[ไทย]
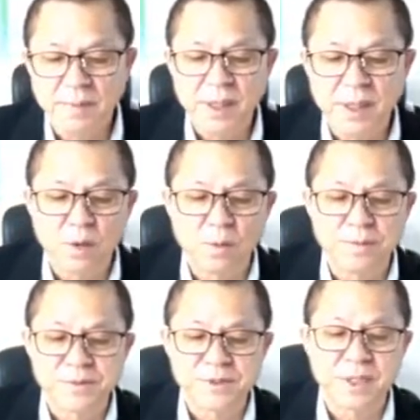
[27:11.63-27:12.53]
เรื่องเงิน
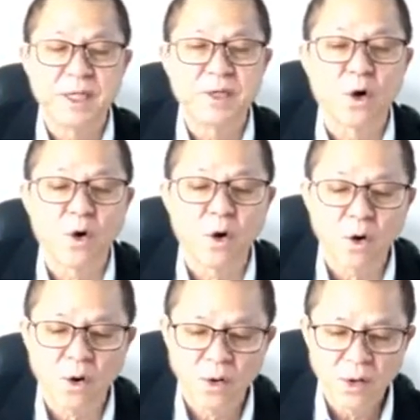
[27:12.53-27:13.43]
เฟ้อที่มันสูงขึ้
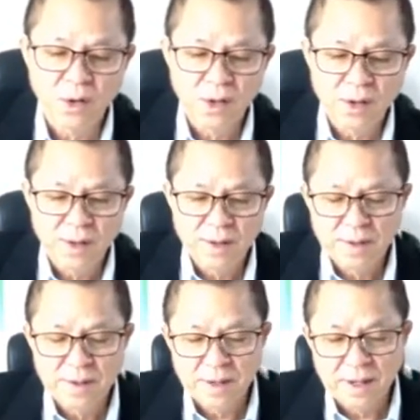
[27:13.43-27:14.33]
นเพราะฉะนั้นตอน
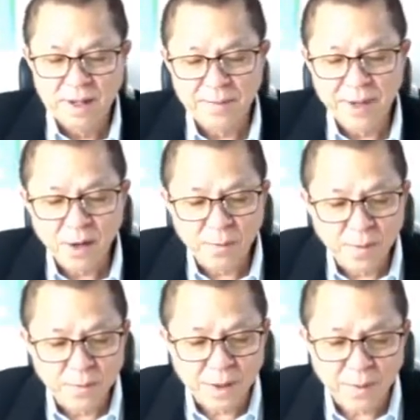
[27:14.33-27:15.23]
นี้เราเจอแร
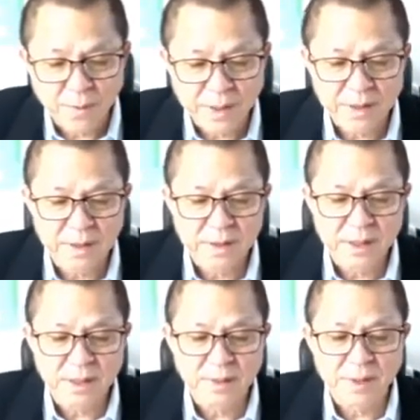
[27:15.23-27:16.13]
งกดดันที่เลี่ยงไม่
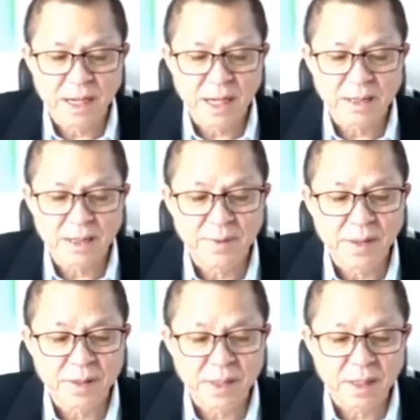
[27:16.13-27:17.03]
ได้ก็คือ
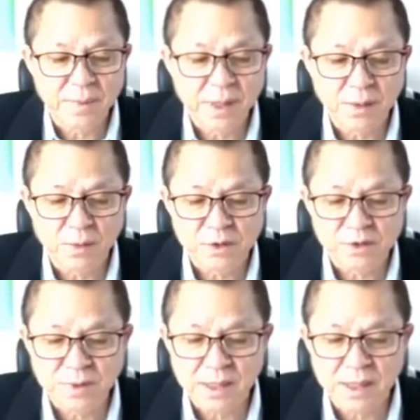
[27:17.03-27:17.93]

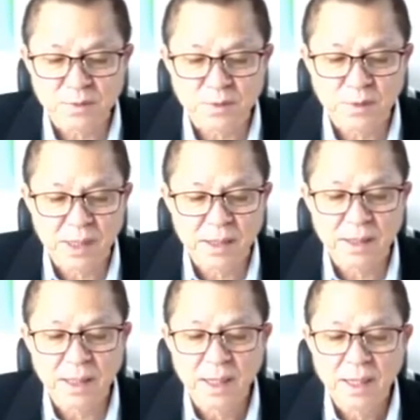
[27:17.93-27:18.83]
2เรื่องนะ
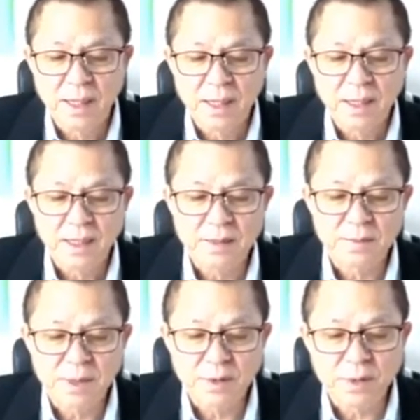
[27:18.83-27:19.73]
ปัญหา
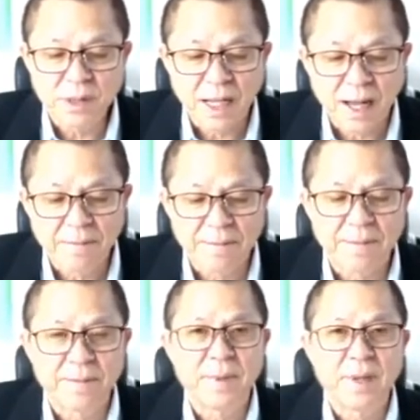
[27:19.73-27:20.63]
เชื้อเพลิงมันทำ
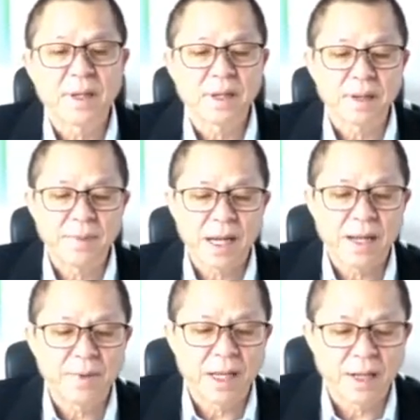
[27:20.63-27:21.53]
ให้เงินเฟ้อเพิ่ม
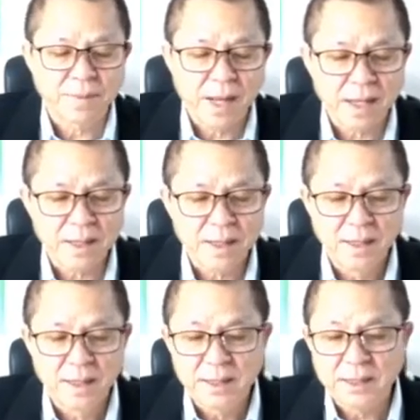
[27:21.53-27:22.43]
ขึ้นแล้
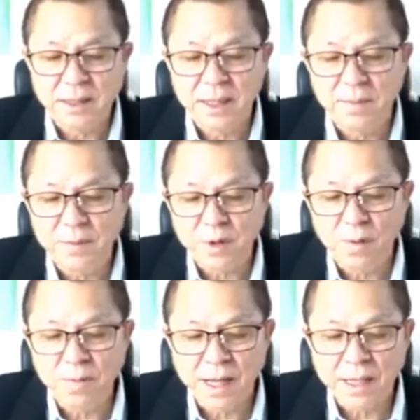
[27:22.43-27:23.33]
วก็การที่ธนา
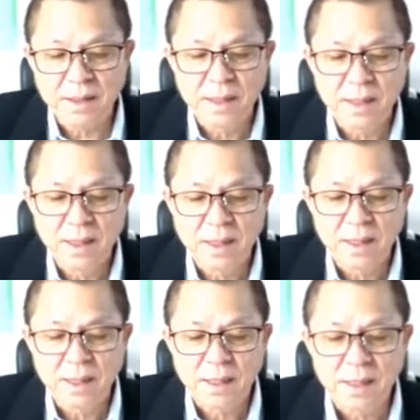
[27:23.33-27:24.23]
คารกลางของส
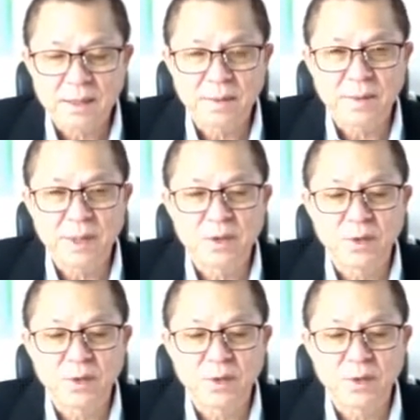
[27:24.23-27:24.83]
หรัฐหรือเฟด